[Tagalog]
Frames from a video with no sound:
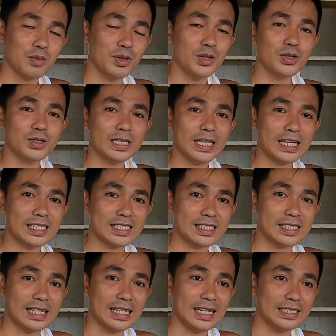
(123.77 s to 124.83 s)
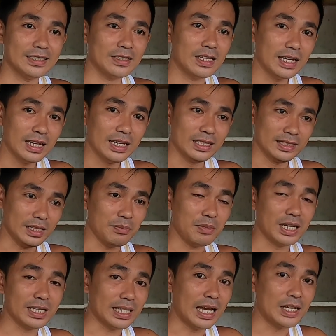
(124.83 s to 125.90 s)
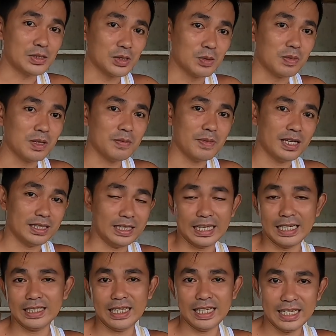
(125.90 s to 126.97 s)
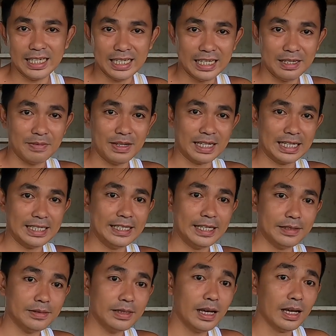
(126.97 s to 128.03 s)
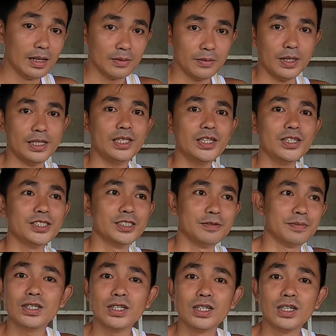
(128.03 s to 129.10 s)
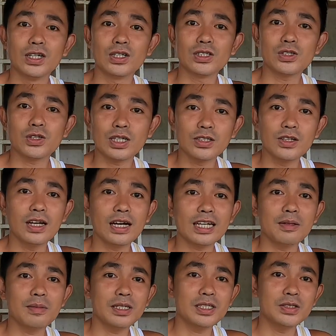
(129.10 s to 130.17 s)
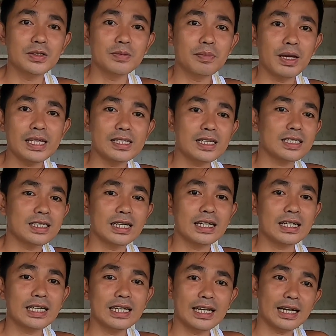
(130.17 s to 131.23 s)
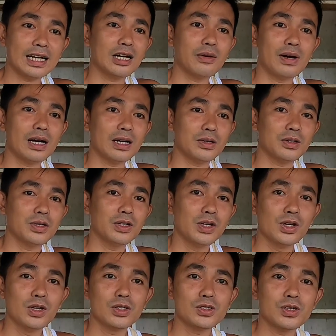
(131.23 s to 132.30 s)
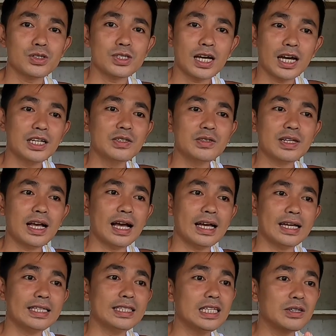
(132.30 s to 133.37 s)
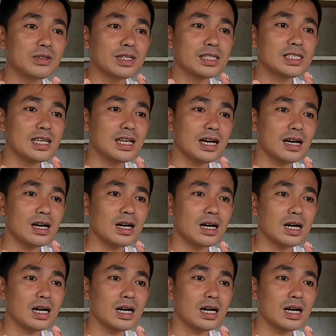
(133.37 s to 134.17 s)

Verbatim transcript: probiotics, ayan. Then bigay tayong supplement, tiki-tiki, ayan, mga ganyan. Pwede yun. So, ganun lang naman yung basic na ginagawa ko. So, sa ngayon nga, hindi ko na sila